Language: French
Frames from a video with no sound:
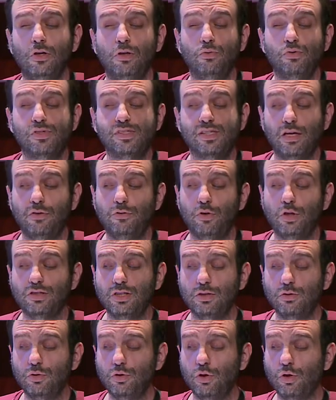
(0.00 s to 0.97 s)
le serveur
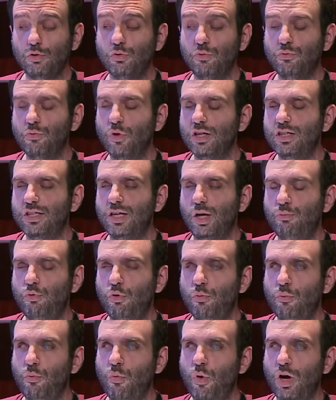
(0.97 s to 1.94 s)
des donneurs de voix, qui est un
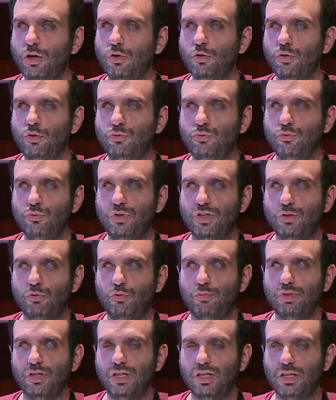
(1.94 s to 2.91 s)
peu moins connu, y
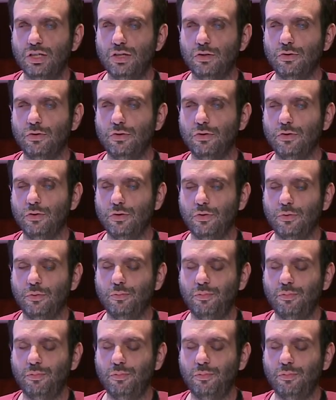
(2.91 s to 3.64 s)
compris euh,